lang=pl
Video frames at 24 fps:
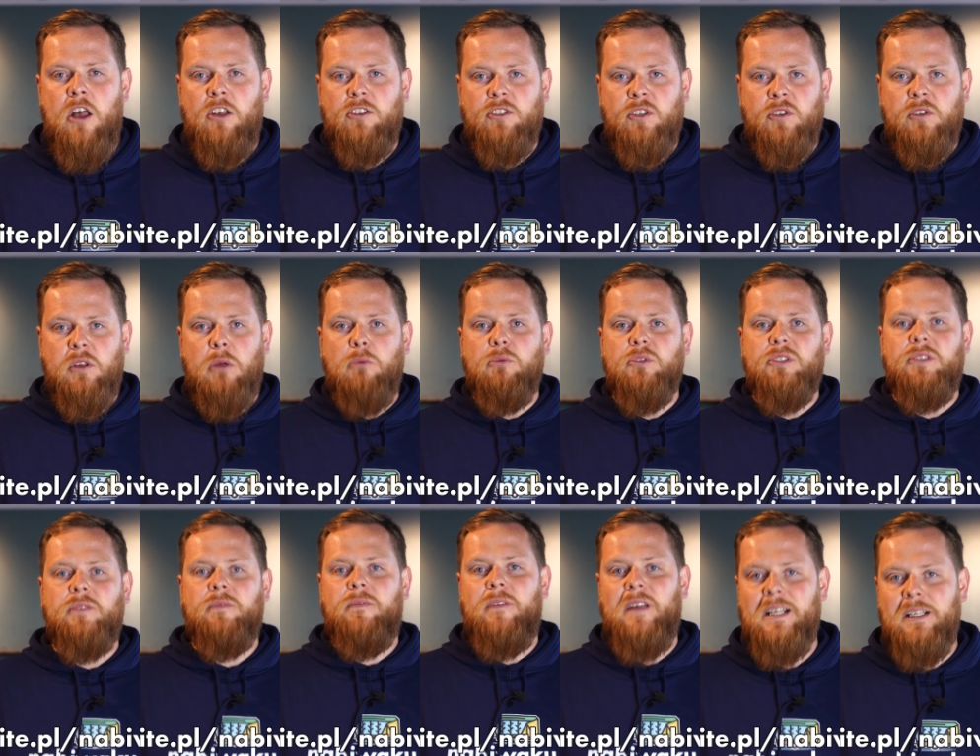został
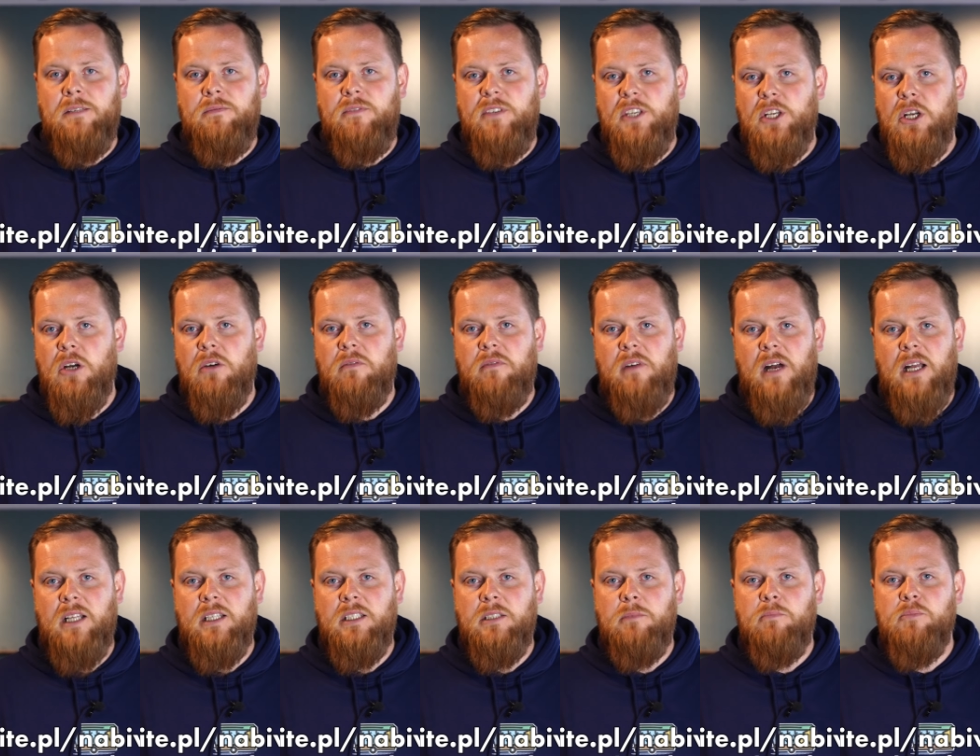
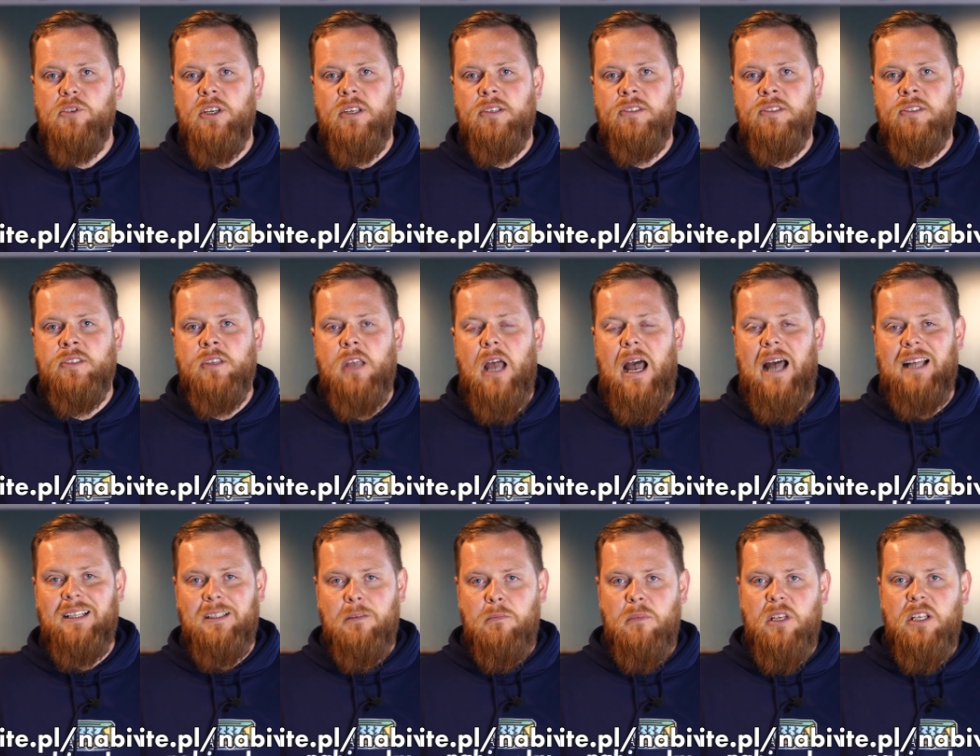zweryfikowany przez
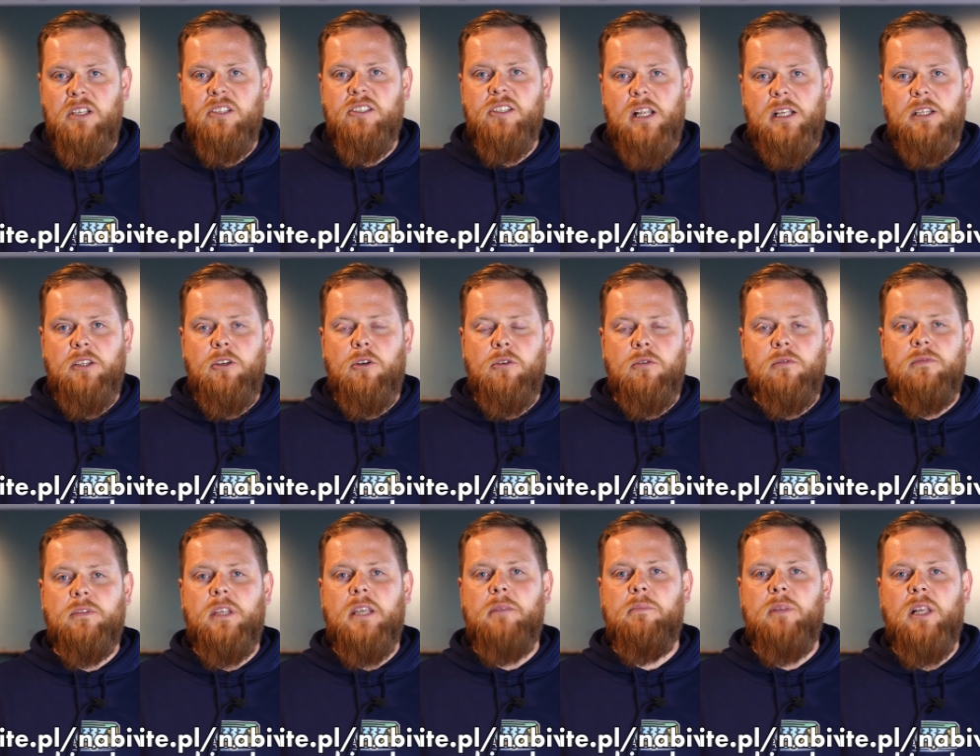
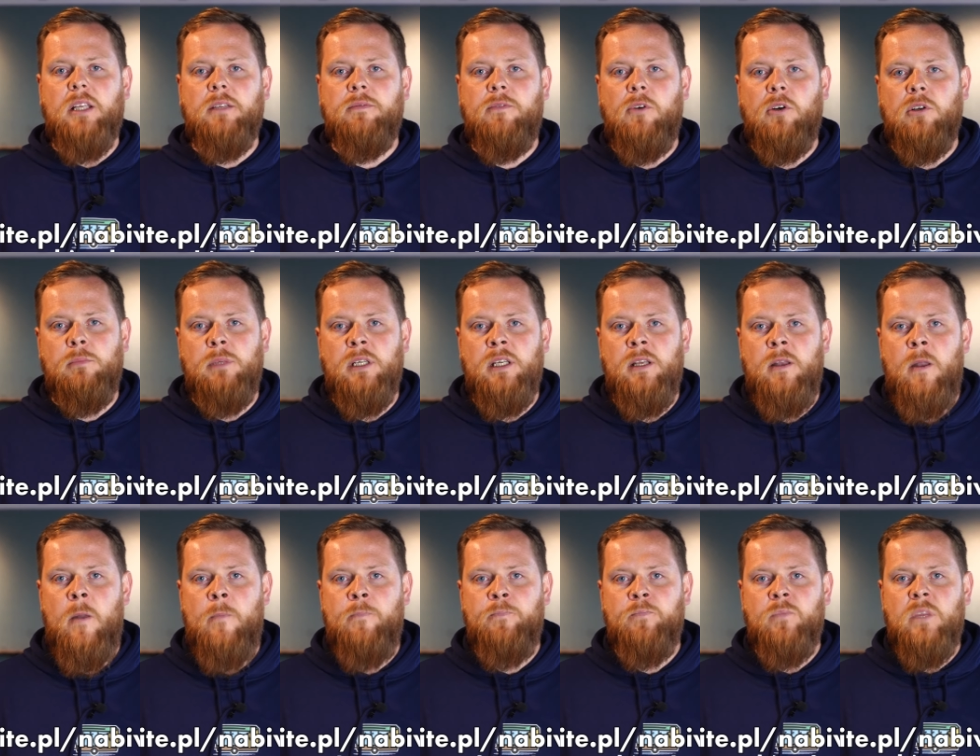administratorów tej platformy
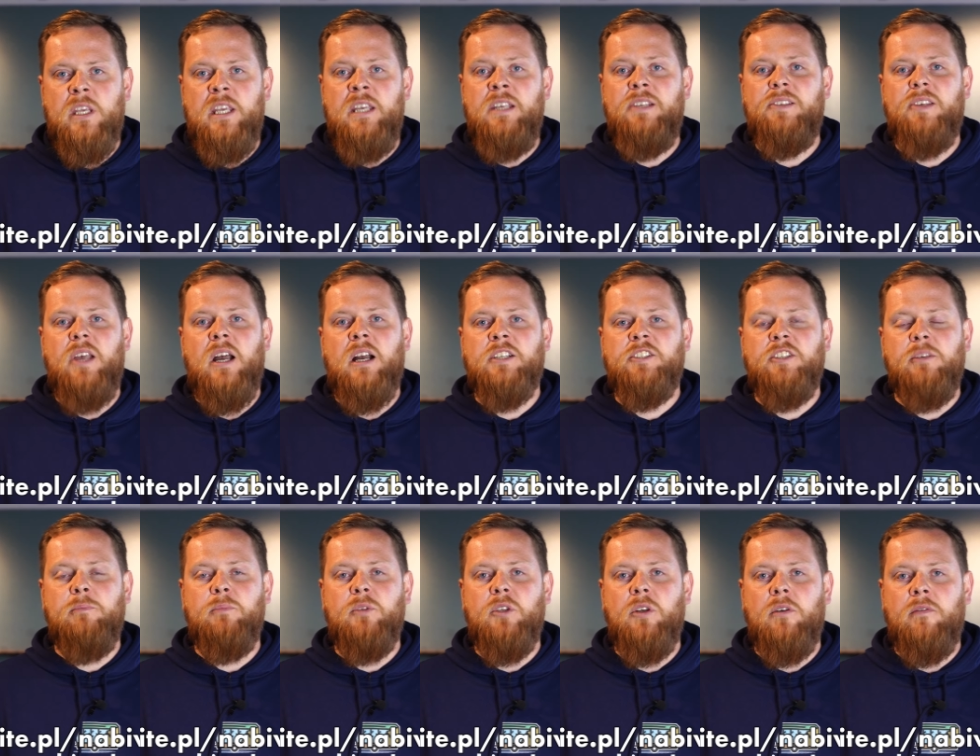i
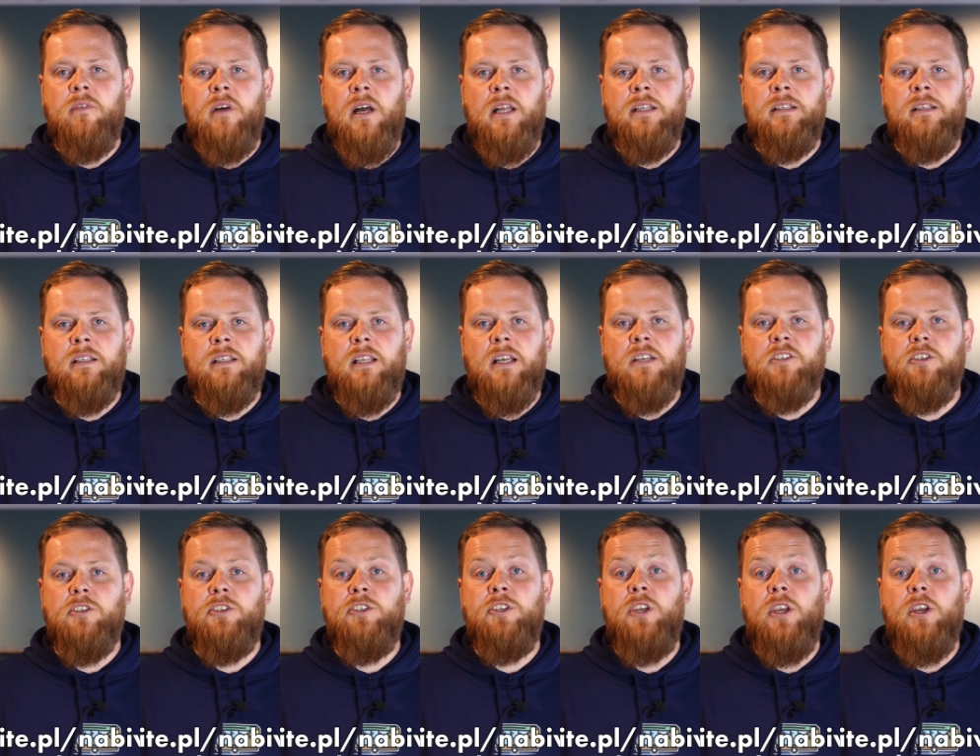zaakceptowany,
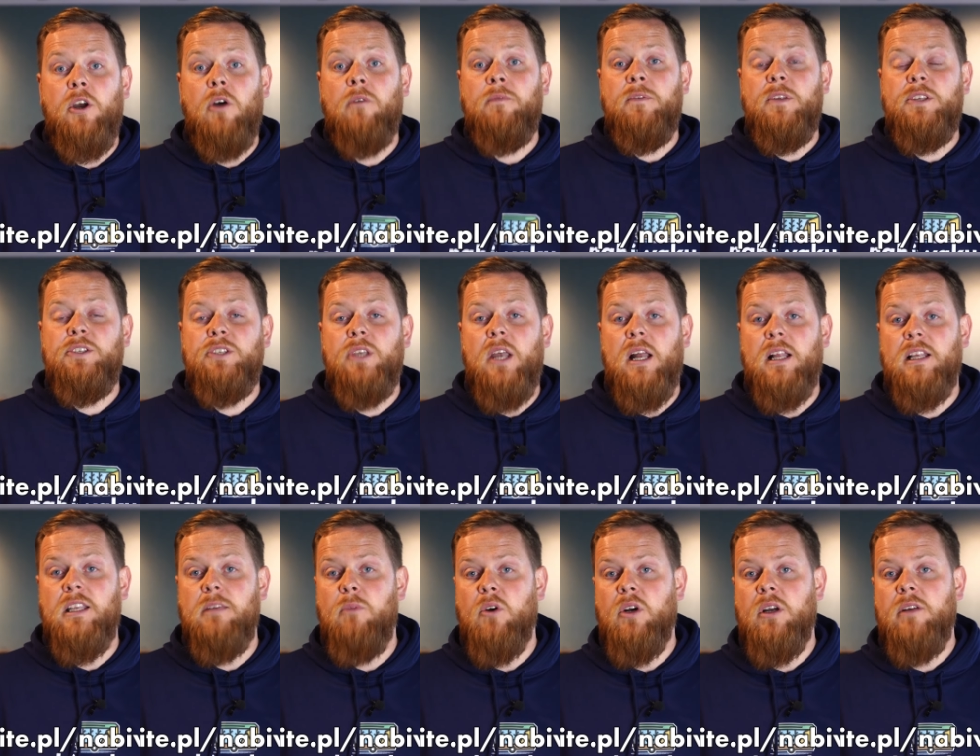także dzisiaj
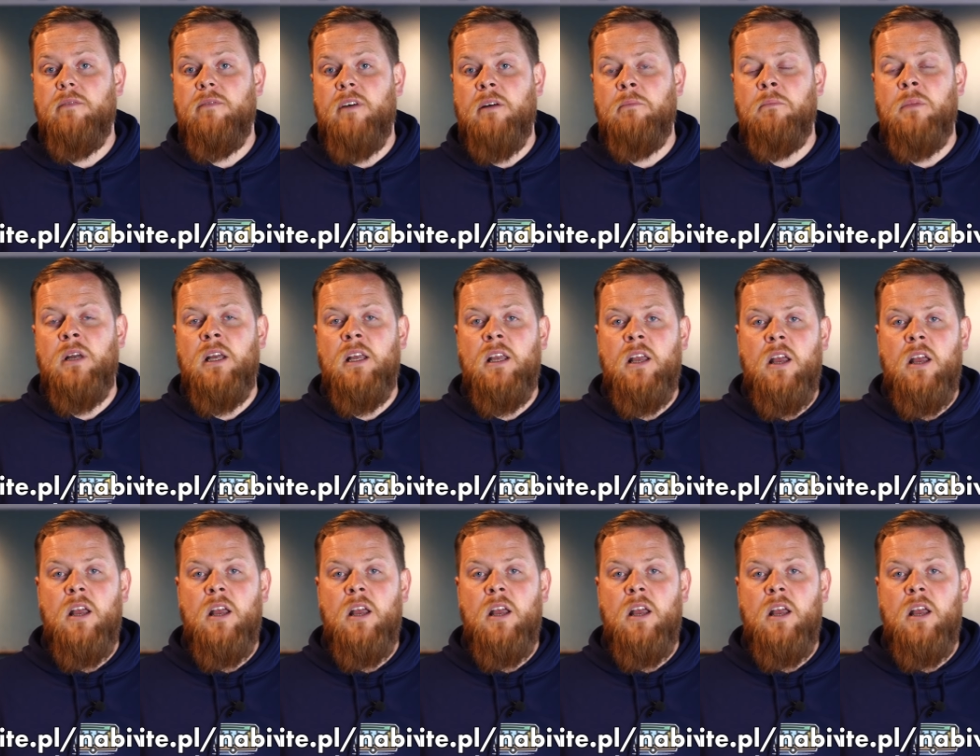oficjalnie mogę Wam